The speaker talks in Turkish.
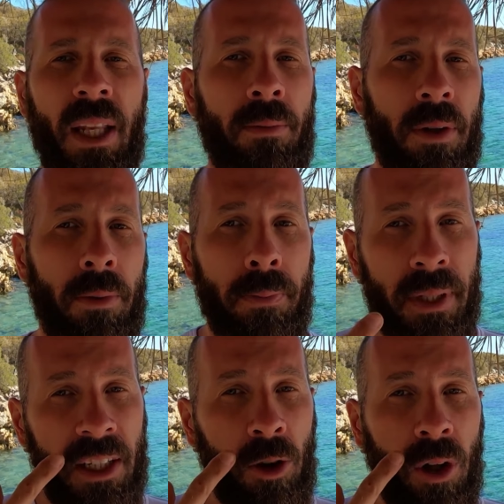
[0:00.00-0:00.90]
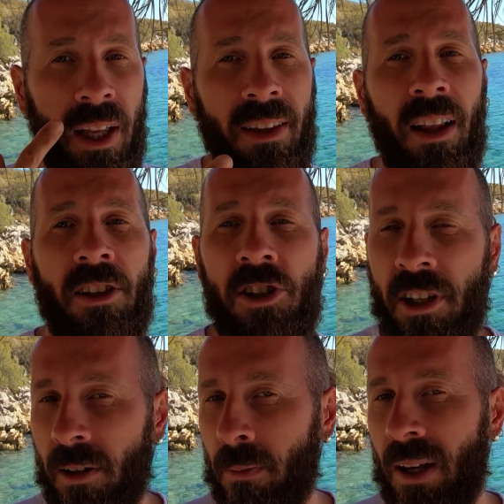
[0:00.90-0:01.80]
Benim gibi bıyığı olan
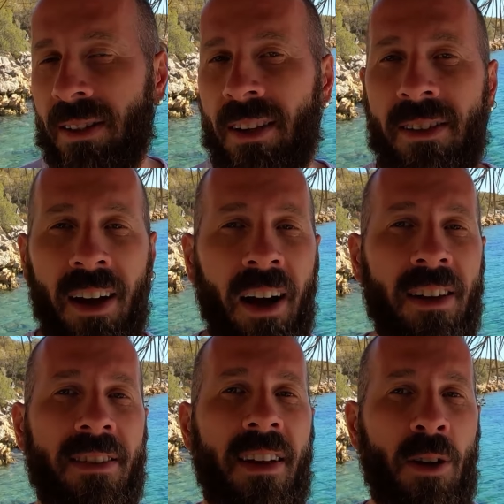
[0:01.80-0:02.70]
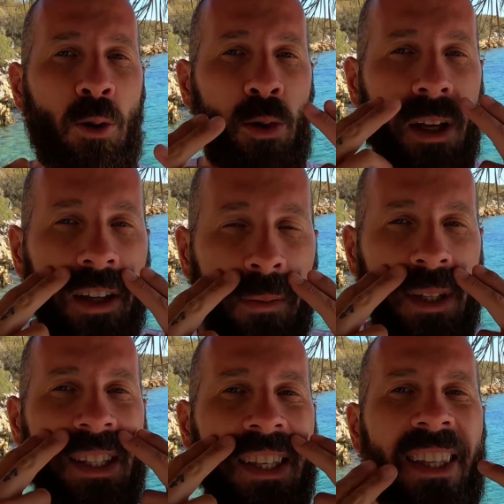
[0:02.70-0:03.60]
dalgıçların maskesi asla yüzüne tam
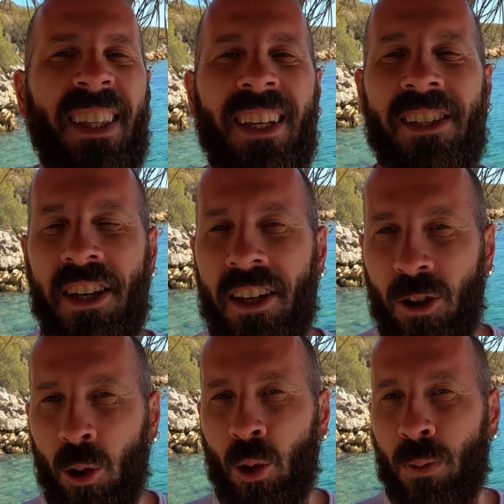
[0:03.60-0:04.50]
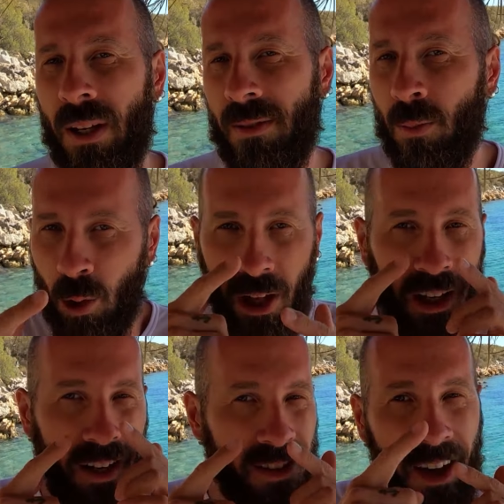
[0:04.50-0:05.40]
istedikleri şekilde oturmaz.
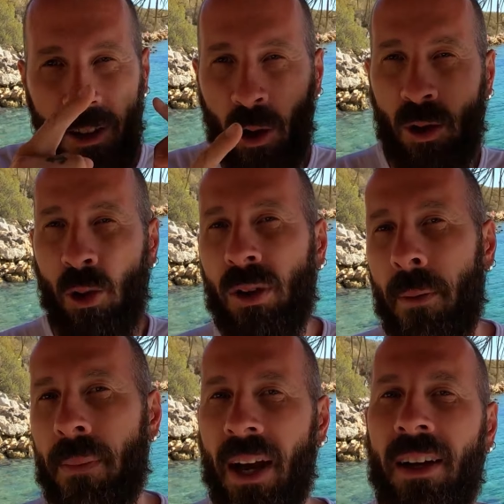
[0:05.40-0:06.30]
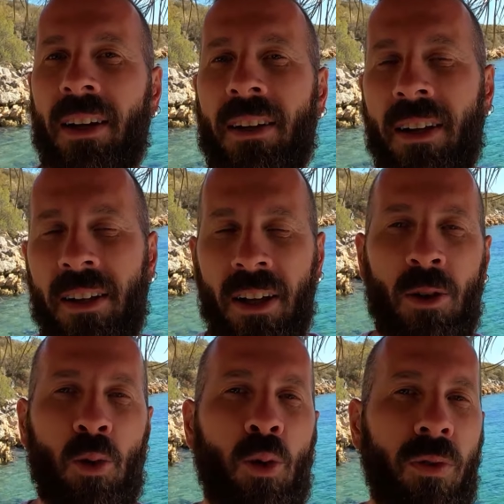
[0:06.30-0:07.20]
Mutlaka sağdan soldan bir yerlerden
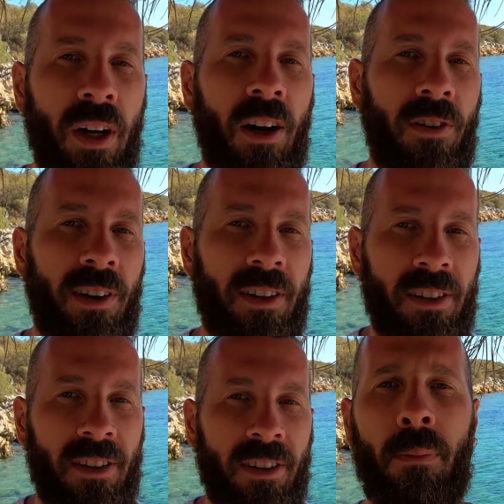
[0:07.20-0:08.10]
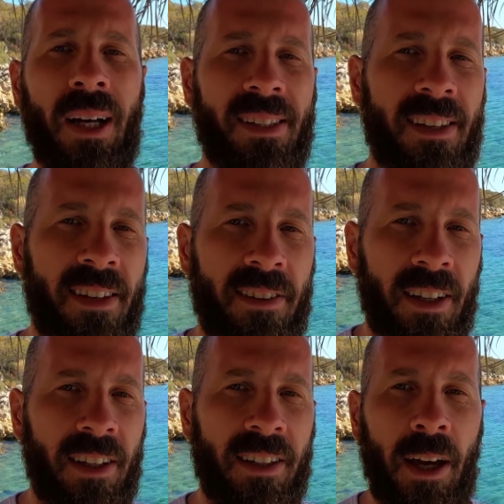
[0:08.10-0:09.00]
su ve hava alır. Maske
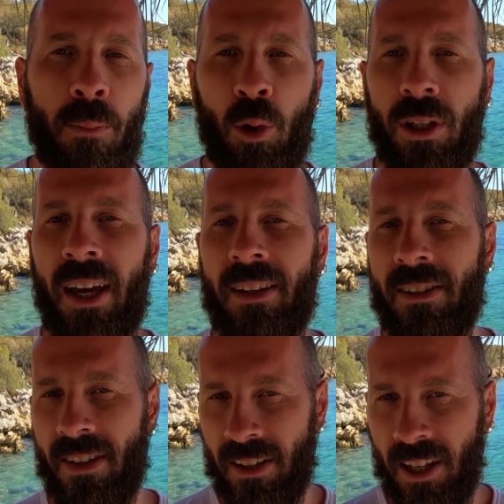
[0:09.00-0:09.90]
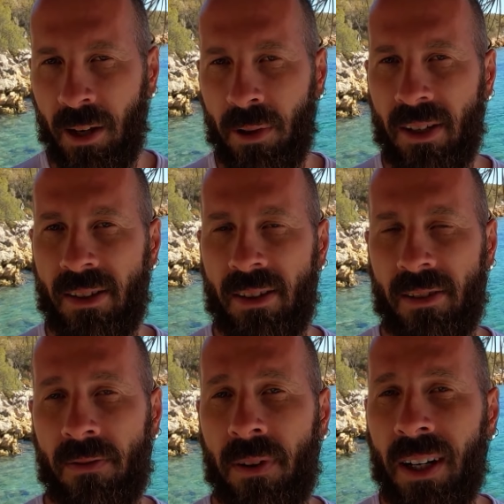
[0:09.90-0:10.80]
satın alırken bunu kendiniz de
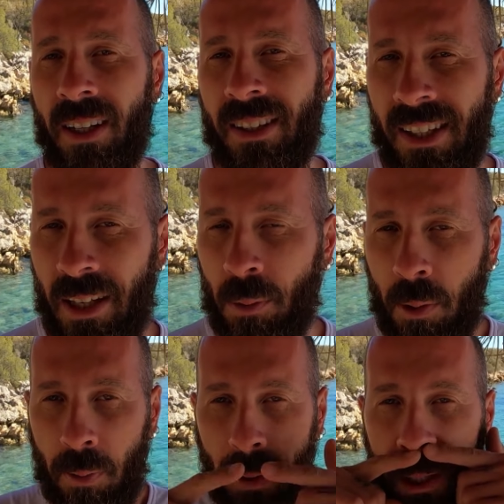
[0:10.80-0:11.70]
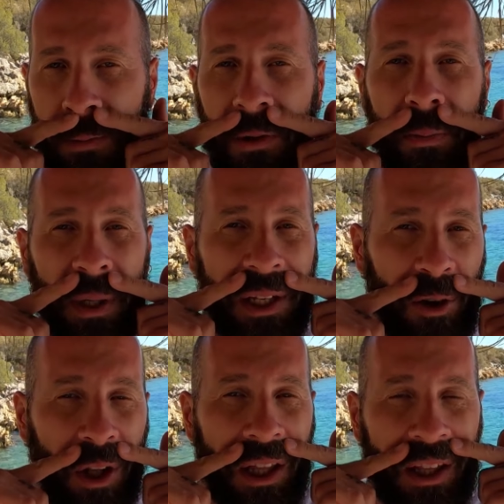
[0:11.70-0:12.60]
deneyebilirsiniz. Fakat dediğim gibi benim gibi
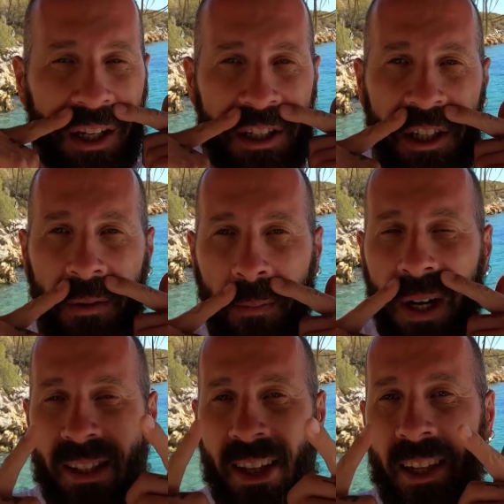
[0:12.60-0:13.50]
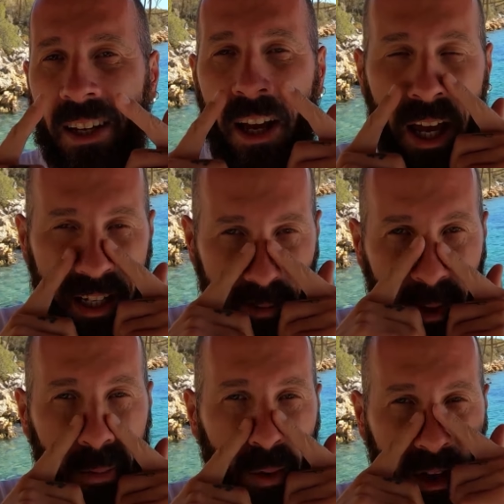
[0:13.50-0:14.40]
bıyığı olanlar için maskeleri her
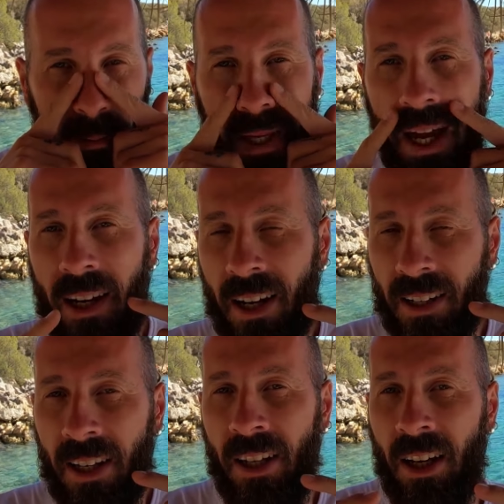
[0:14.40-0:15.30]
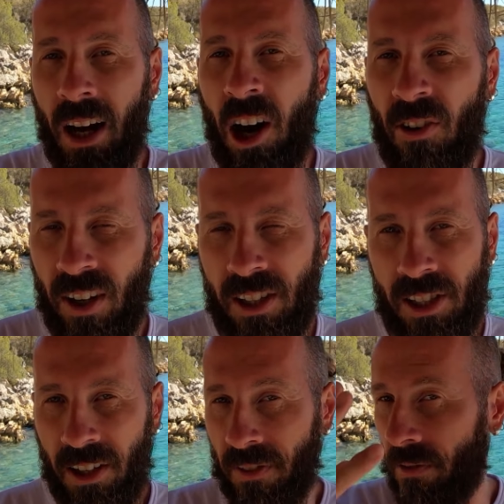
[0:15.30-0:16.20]
zaman buradan bir yerlerden hava
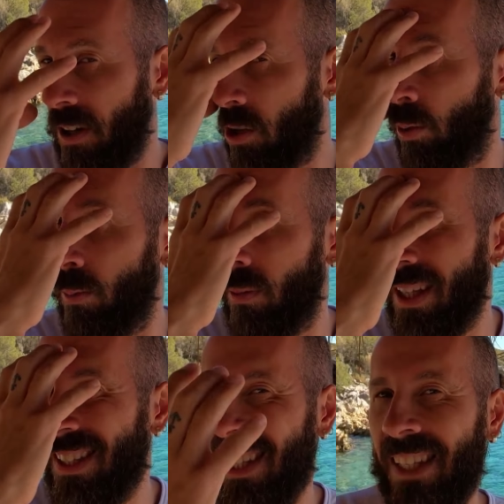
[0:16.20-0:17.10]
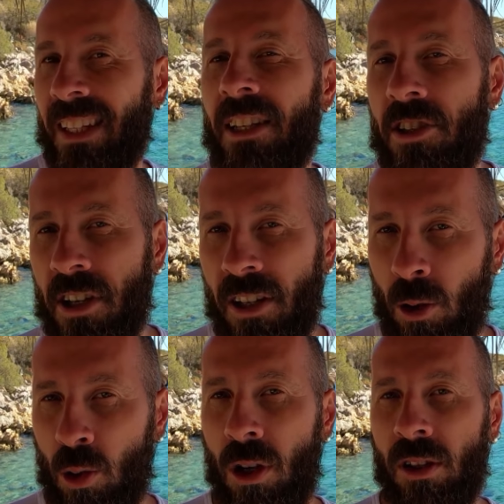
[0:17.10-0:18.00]
alacak ve vakum istedikleri
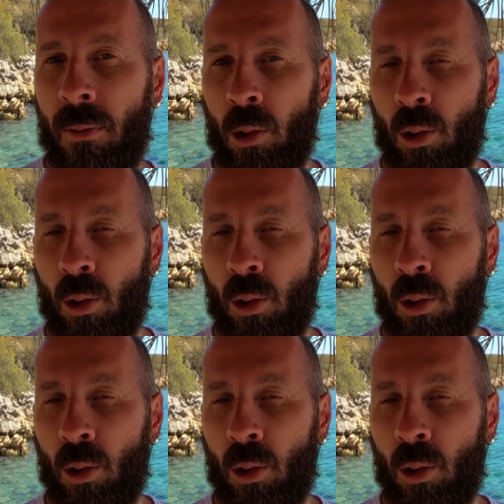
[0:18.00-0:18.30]
şekilde yüzüne tam